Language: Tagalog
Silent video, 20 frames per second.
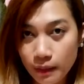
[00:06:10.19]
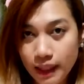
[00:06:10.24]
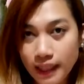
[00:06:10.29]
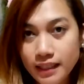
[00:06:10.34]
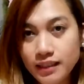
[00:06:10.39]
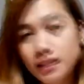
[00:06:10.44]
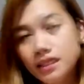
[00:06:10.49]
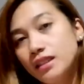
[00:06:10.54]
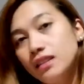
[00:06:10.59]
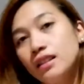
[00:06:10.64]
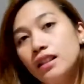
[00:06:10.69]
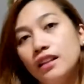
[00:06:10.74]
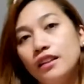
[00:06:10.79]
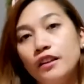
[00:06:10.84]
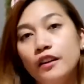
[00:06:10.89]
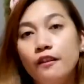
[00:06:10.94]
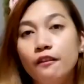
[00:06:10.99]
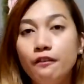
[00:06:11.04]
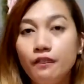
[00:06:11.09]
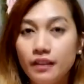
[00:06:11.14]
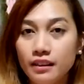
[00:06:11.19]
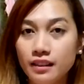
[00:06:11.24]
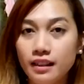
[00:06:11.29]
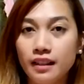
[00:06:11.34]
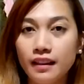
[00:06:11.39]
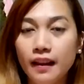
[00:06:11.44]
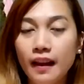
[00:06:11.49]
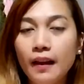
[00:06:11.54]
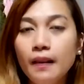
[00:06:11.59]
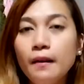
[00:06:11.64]
place that you
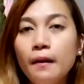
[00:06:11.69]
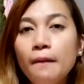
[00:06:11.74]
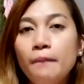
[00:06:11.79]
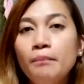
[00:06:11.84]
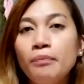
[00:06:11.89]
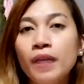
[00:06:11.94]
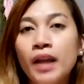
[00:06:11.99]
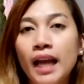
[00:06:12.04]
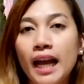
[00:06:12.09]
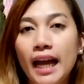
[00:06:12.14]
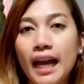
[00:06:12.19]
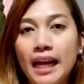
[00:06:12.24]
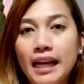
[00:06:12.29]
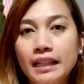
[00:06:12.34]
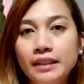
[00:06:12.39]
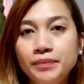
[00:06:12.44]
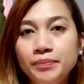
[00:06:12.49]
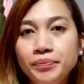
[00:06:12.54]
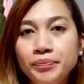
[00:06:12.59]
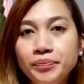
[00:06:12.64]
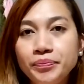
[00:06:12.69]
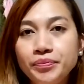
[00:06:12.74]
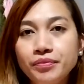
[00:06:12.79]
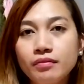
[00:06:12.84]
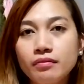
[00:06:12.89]
visited, and